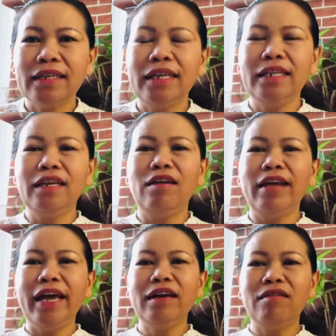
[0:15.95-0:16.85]
กินข้าวแร
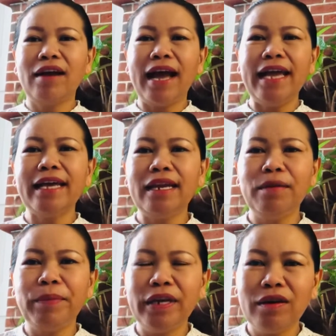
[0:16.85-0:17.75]
งข้าวง่ายกัน
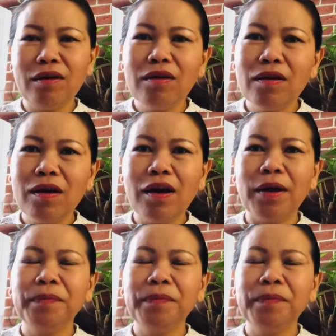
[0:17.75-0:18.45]
ละไปเนาะ